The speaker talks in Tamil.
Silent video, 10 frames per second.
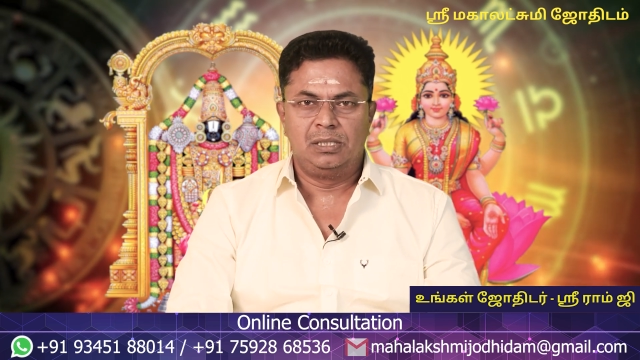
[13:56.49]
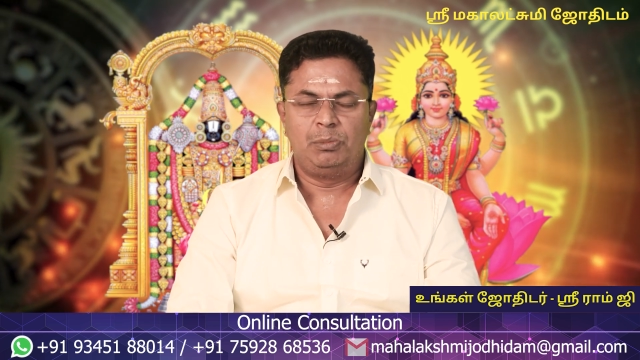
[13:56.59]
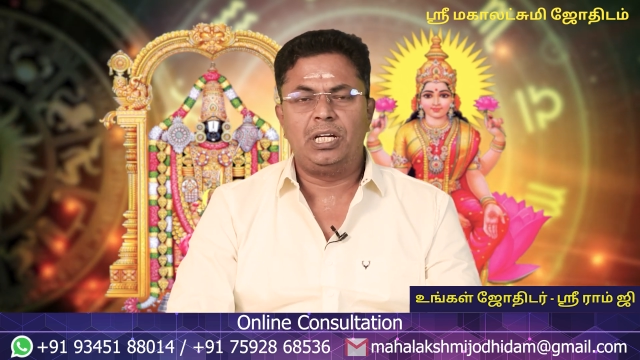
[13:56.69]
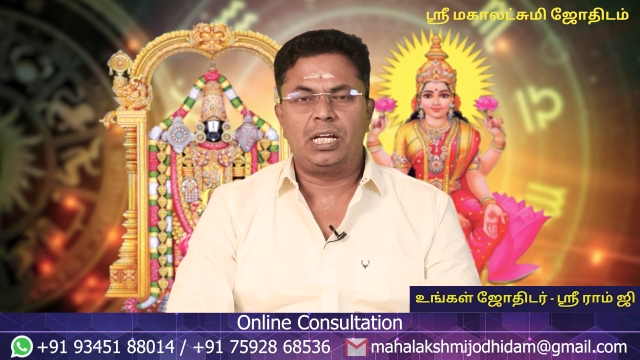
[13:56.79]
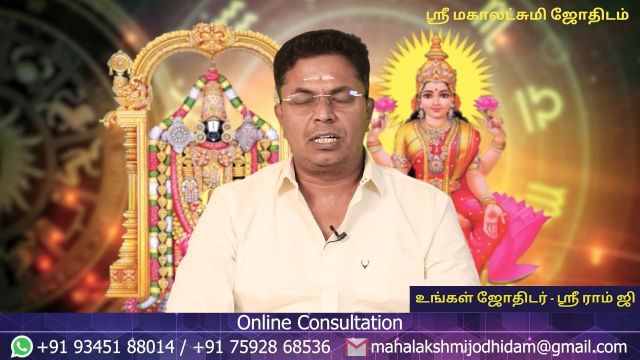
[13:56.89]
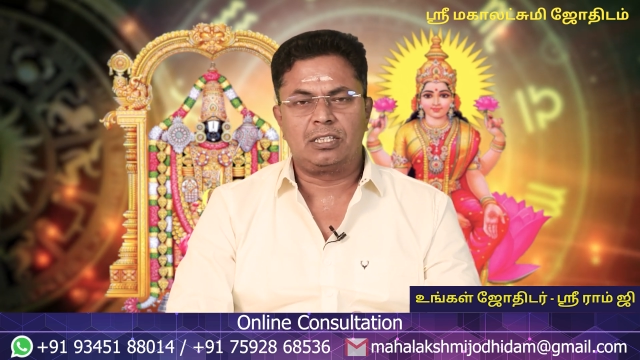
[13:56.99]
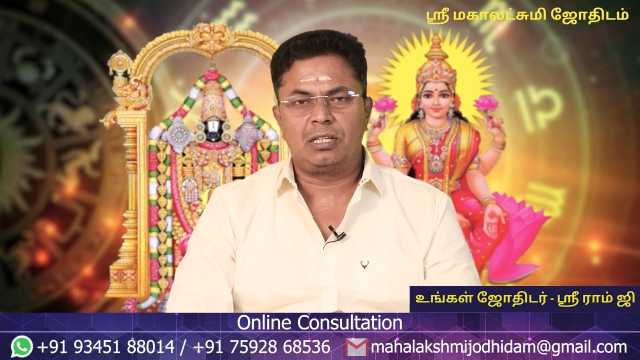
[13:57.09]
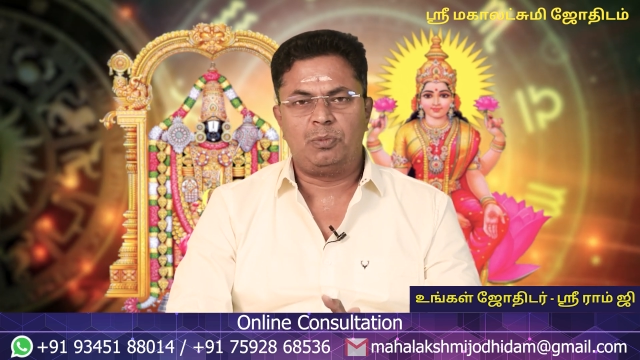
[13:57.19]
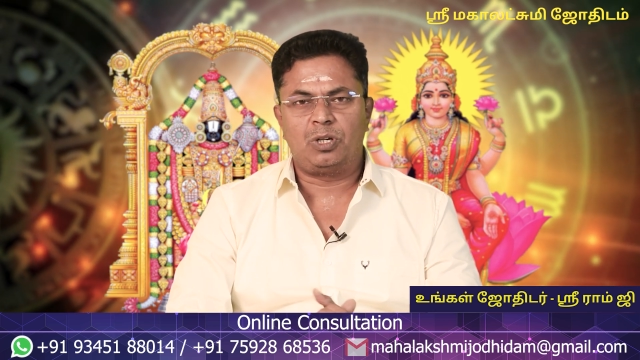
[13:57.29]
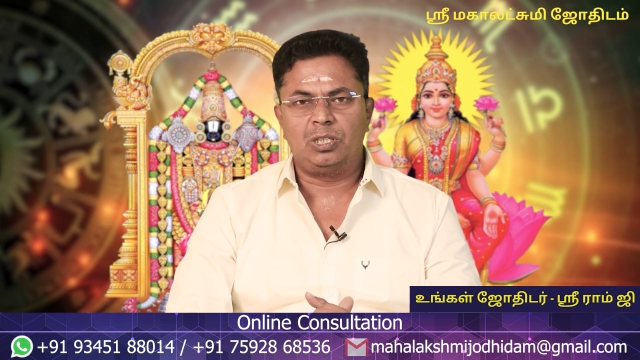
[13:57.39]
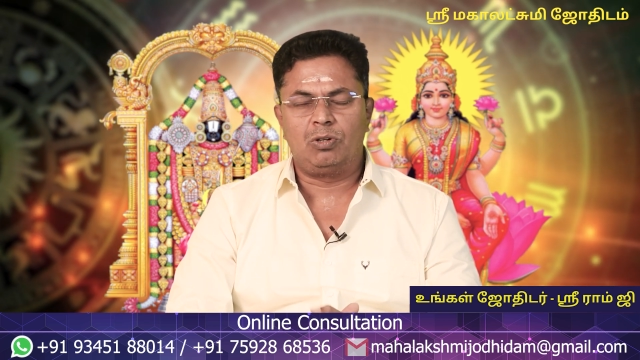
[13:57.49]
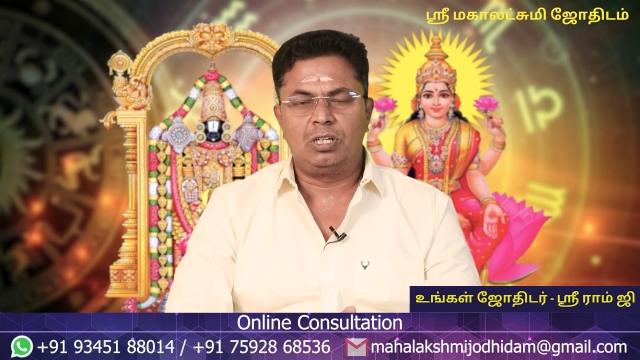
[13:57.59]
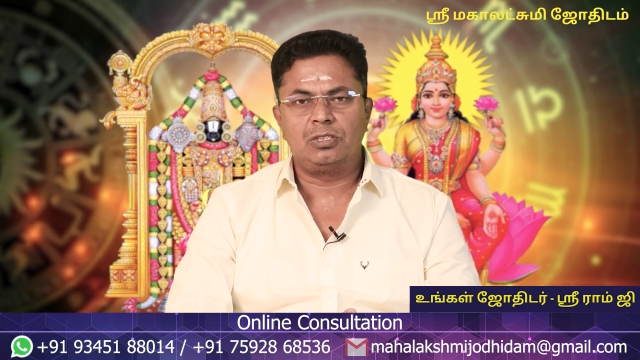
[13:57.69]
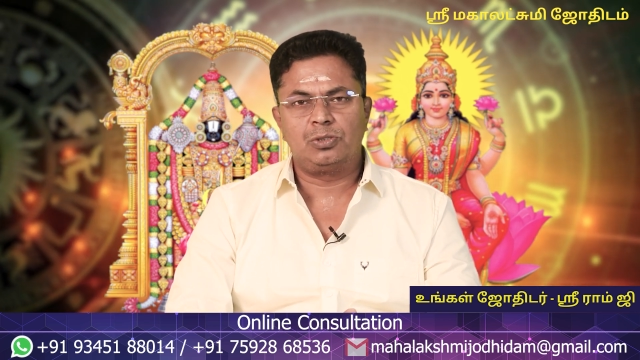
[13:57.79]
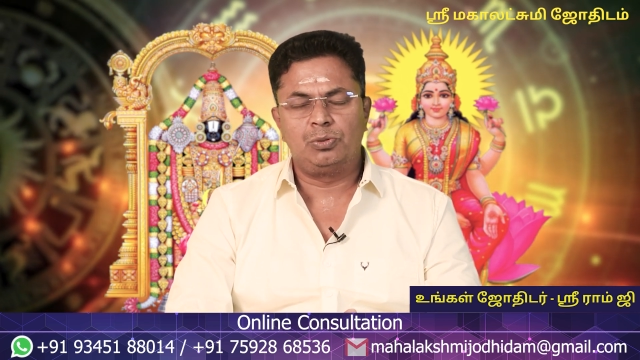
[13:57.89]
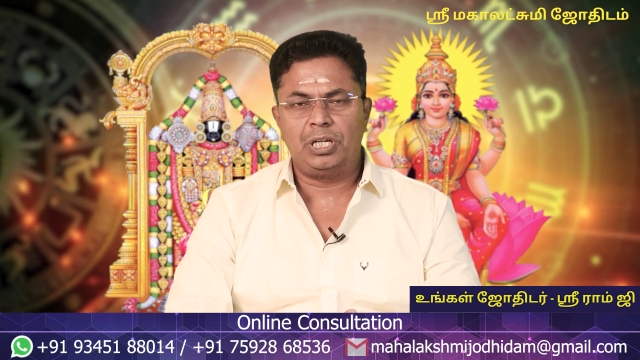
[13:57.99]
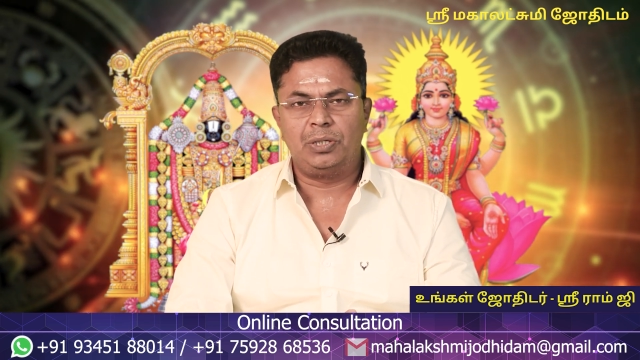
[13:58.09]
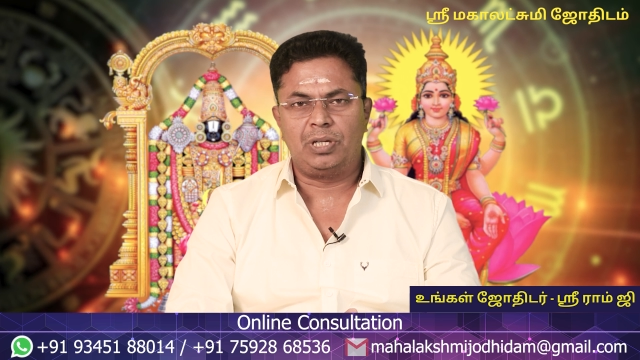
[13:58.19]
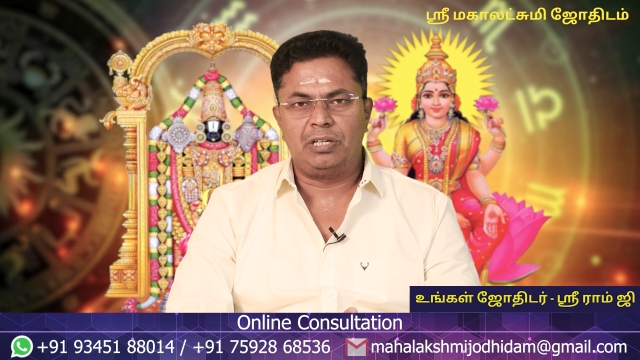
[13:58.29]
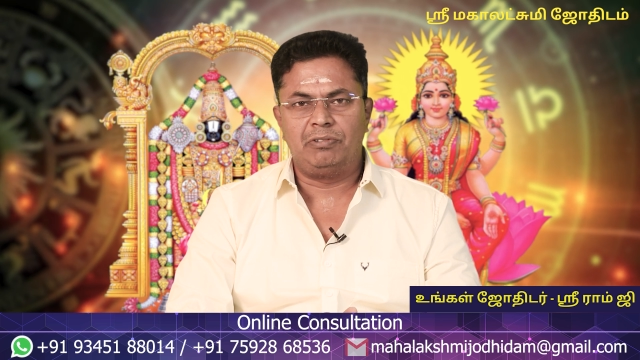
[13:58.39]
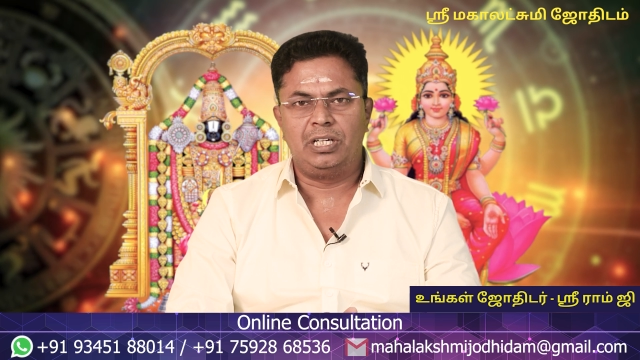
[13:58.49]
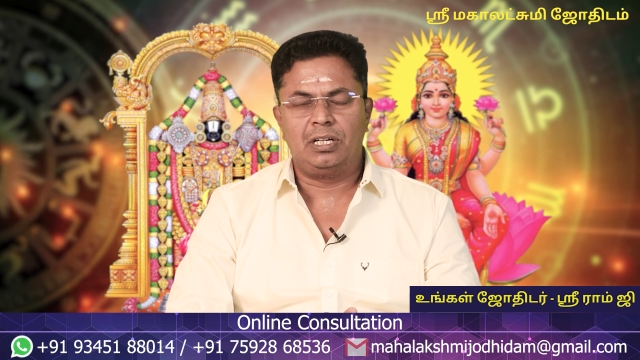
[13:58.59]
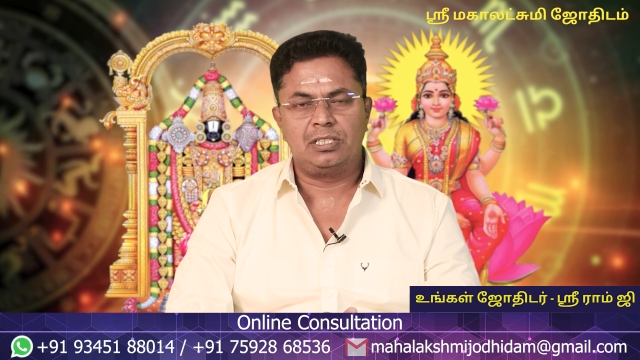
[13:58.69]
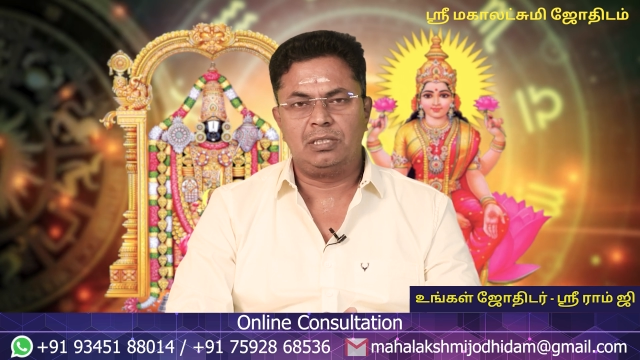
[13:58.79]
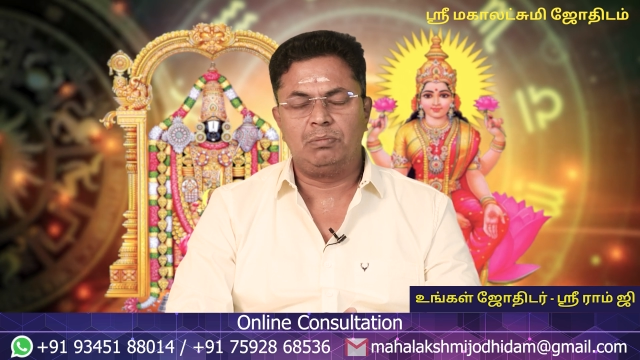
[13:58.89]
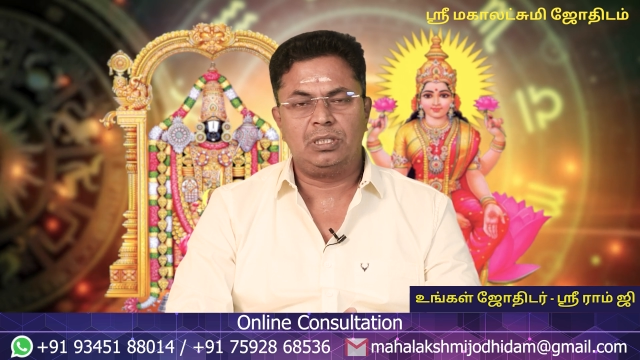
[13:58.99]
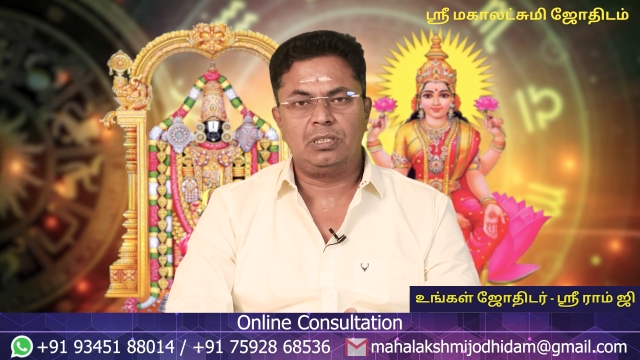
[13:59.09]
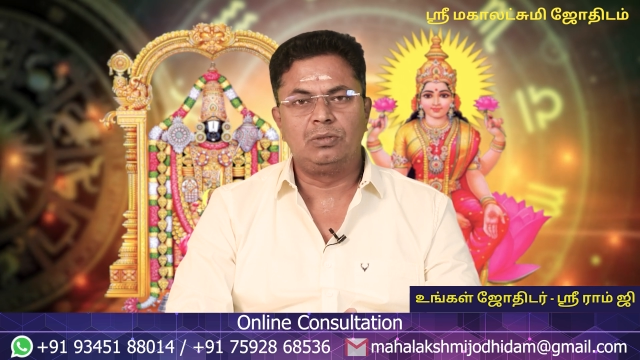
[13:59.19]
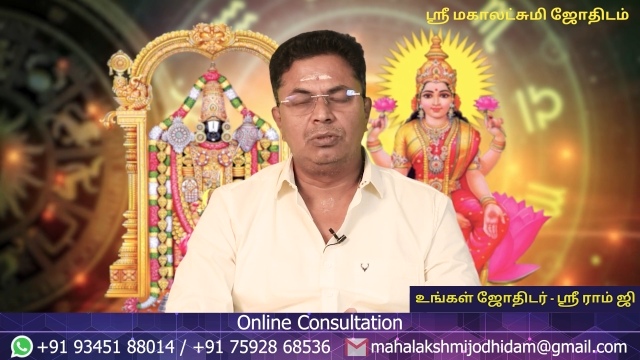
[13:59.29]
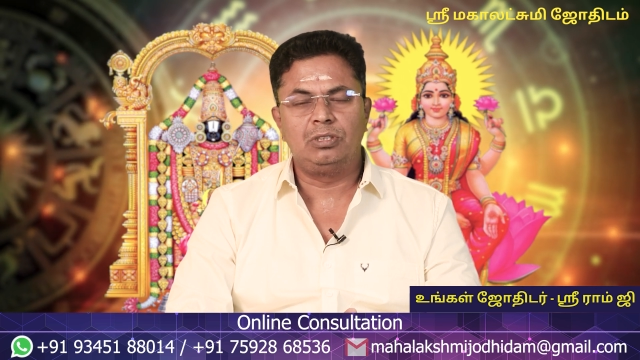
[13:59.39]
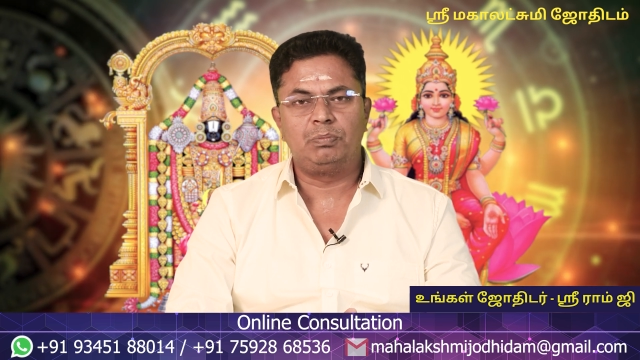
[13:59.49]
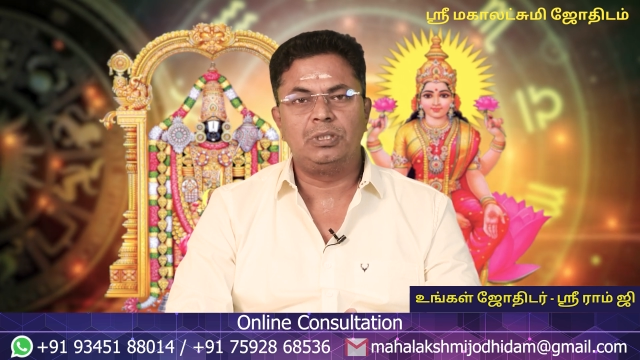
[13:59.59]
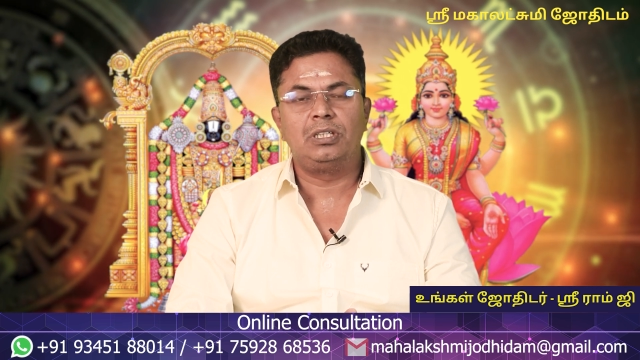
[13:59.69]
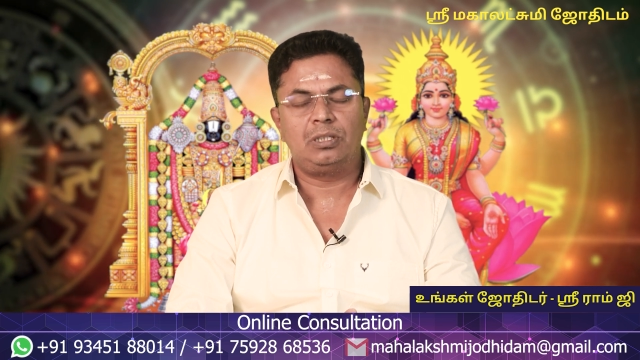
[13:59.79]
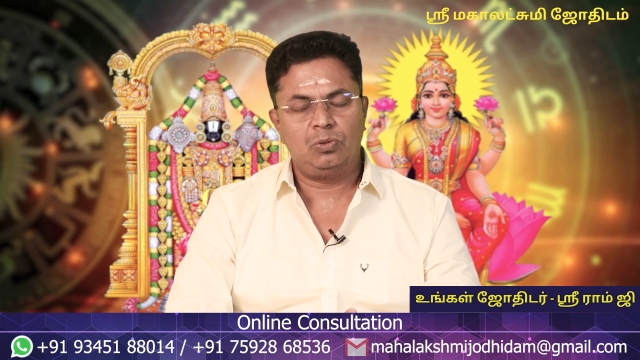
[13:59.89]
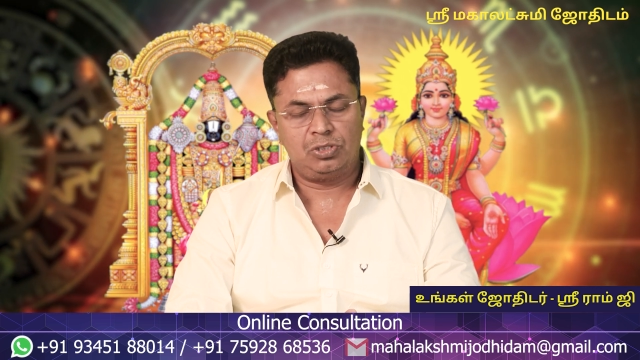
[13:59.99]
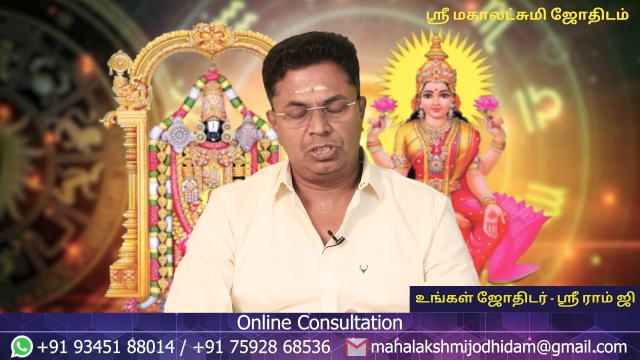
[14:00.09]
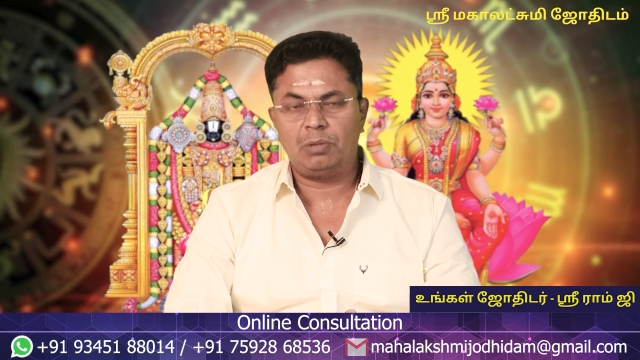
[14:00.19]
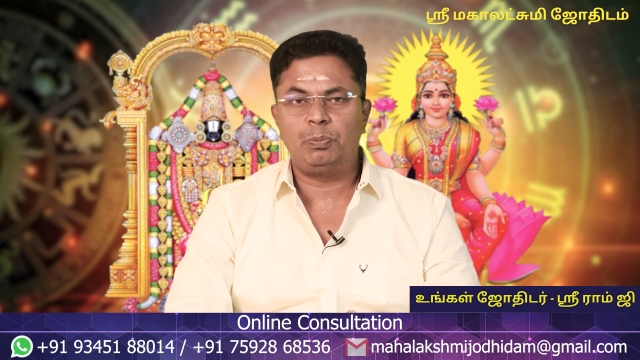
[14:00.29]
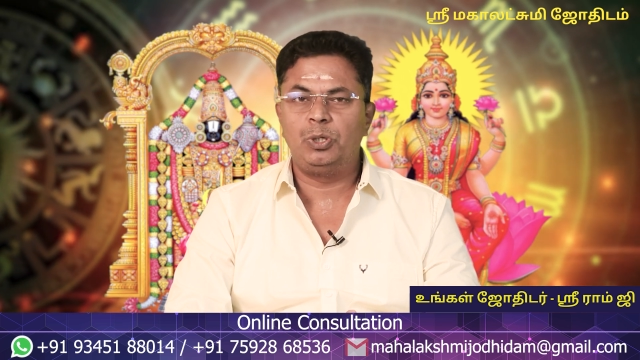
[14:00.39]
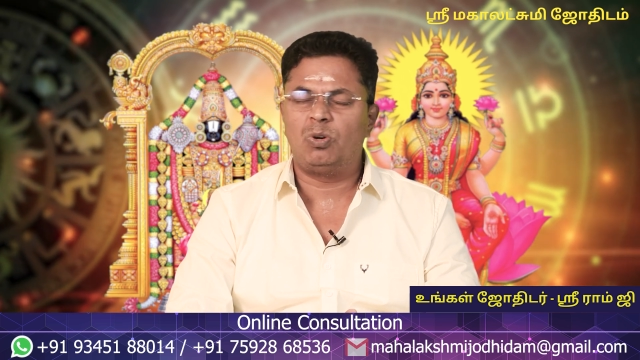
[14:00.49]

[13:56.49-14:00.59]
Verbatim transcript: மீனலக்கணத்தில் பிறந்தவர்களுக்கு சூரியனுடைய வீடான சிம்மத்தில் குரு இருப்பதுங்கிறது ஒரு சிறப்பு